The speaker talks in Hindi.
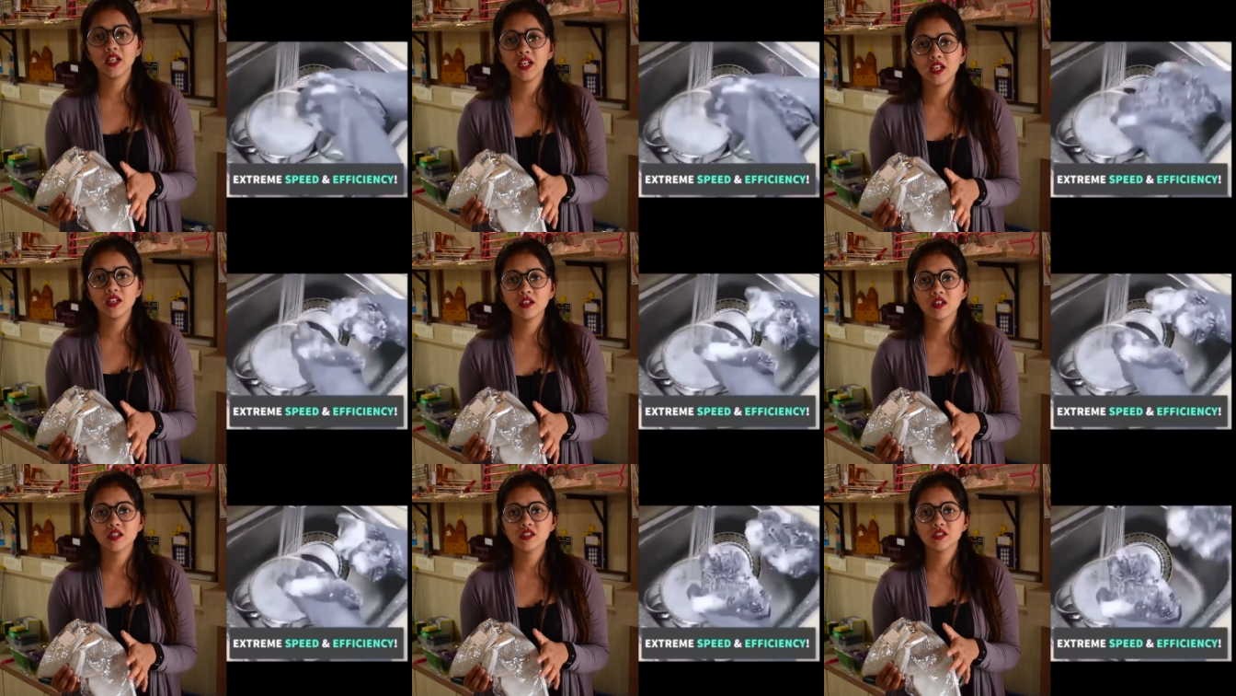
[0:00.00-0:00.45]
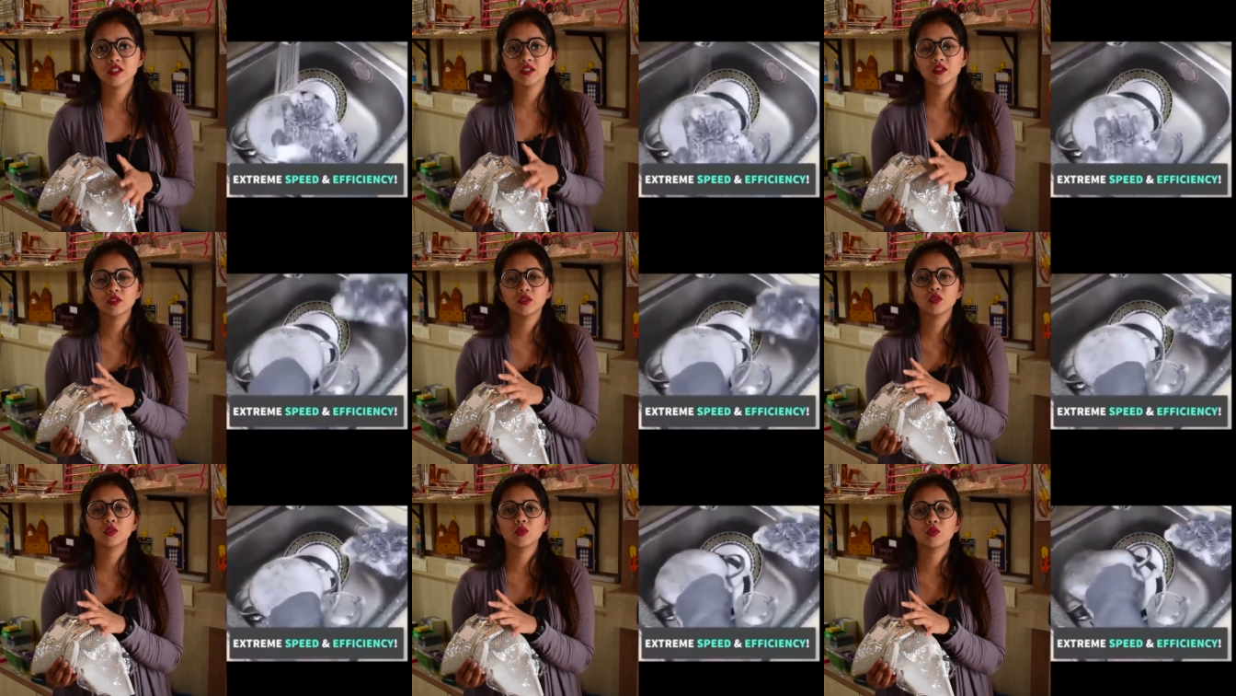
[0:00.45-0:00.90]
क्लीन कर
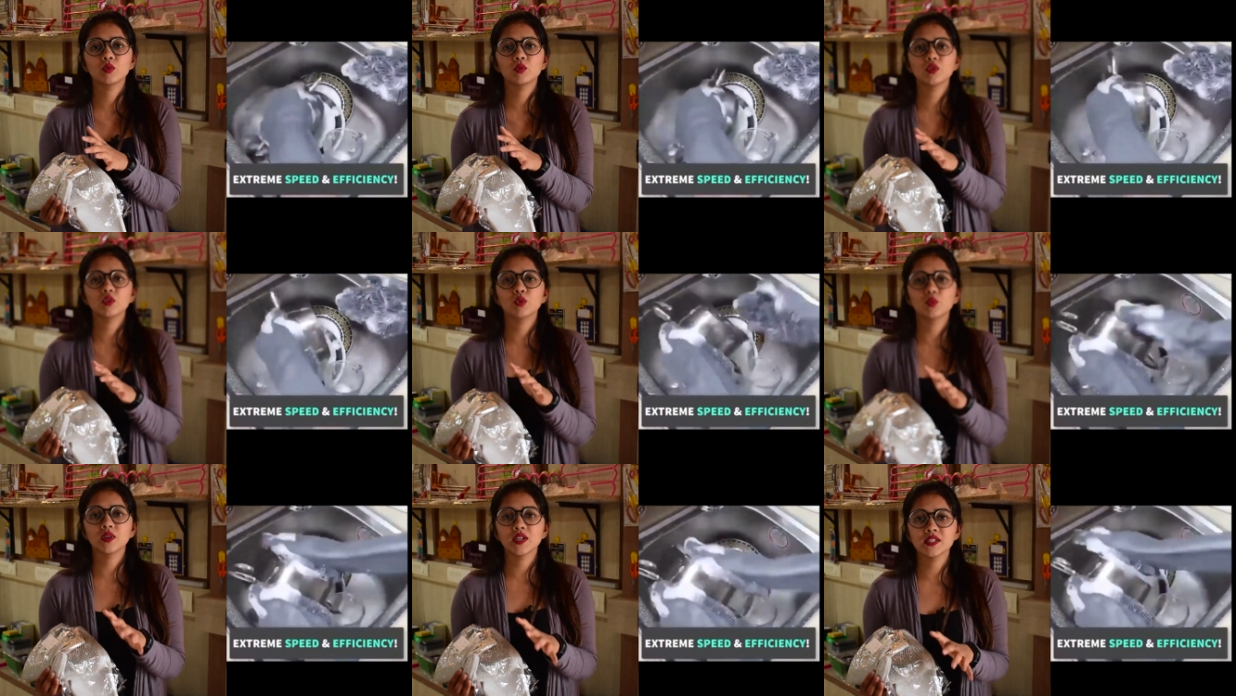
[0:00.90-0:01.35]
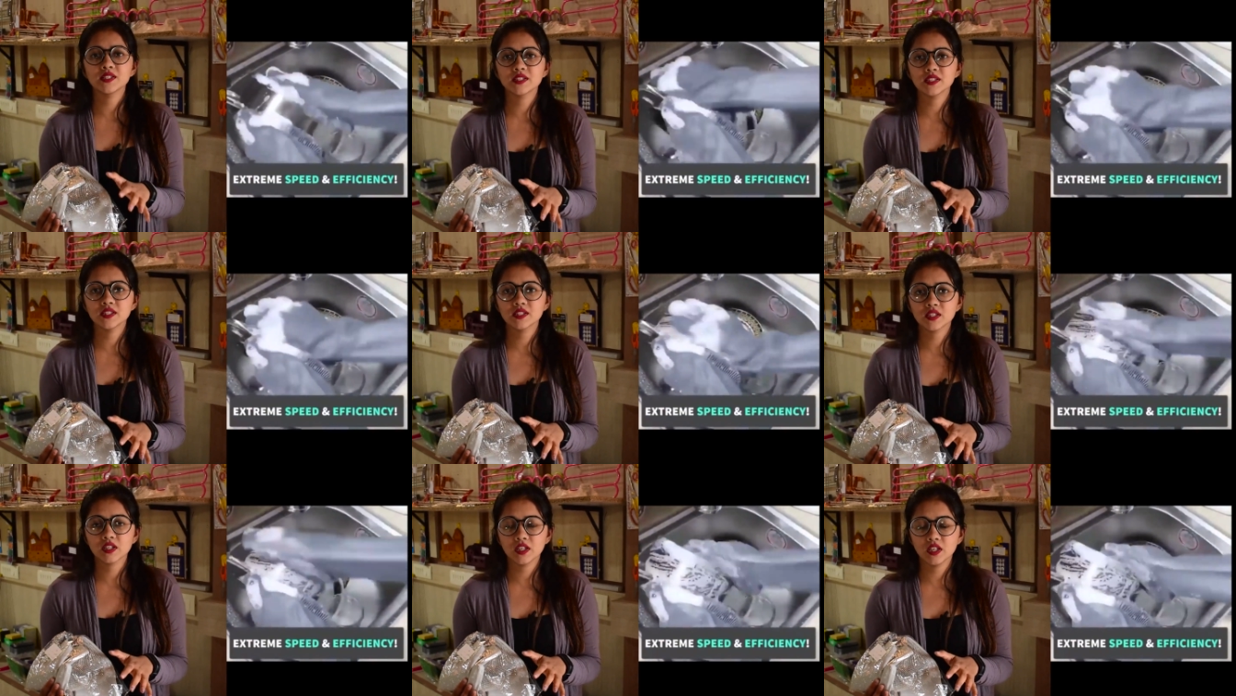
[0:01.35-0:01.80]
सकते हो
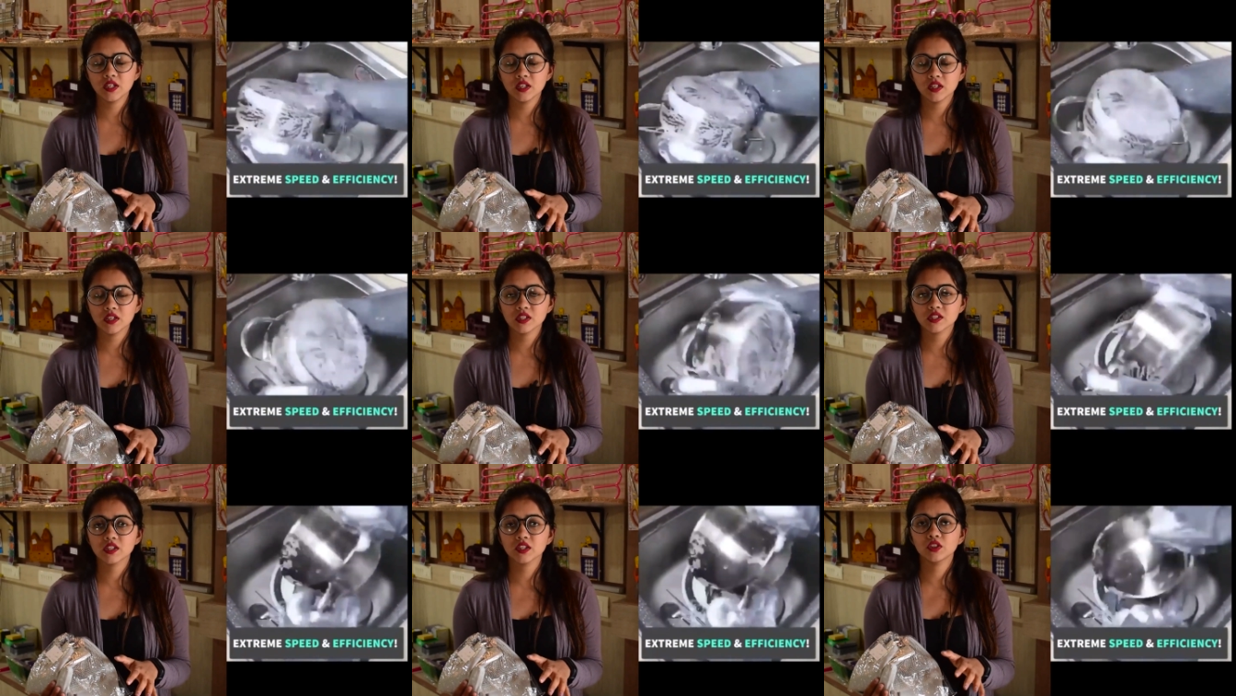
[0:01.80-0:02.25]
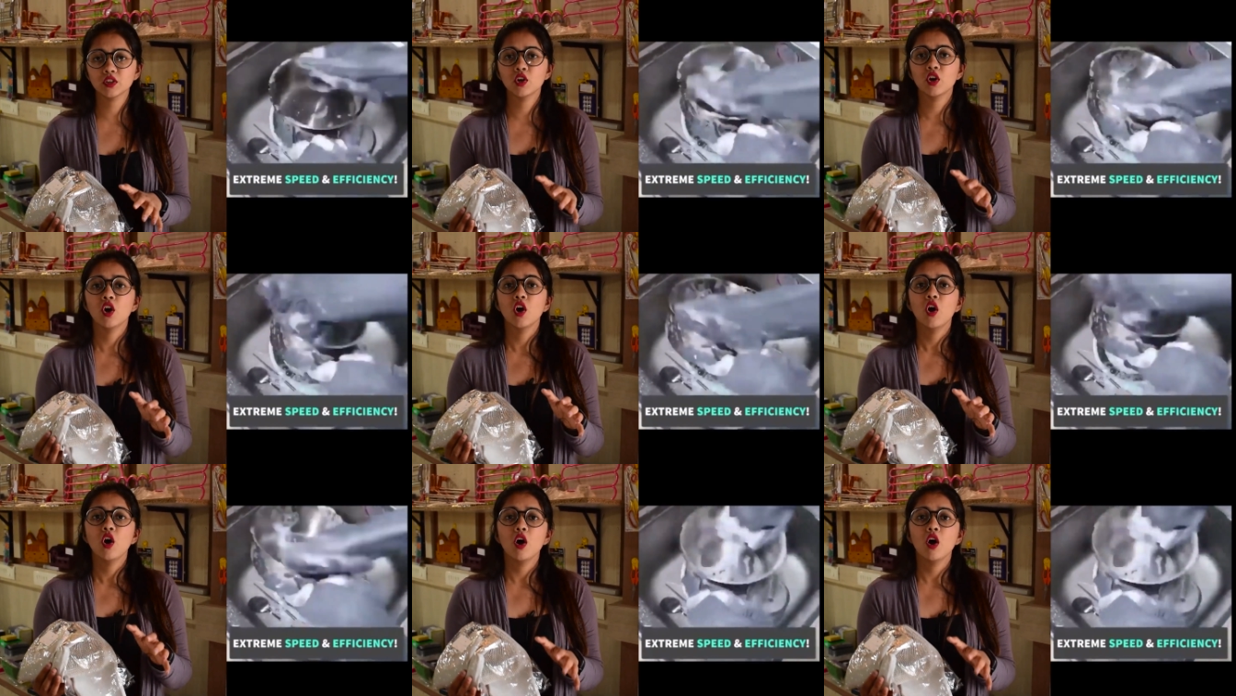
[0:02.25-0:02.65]
यूटेंसिल्स क्लीन कर सकते हो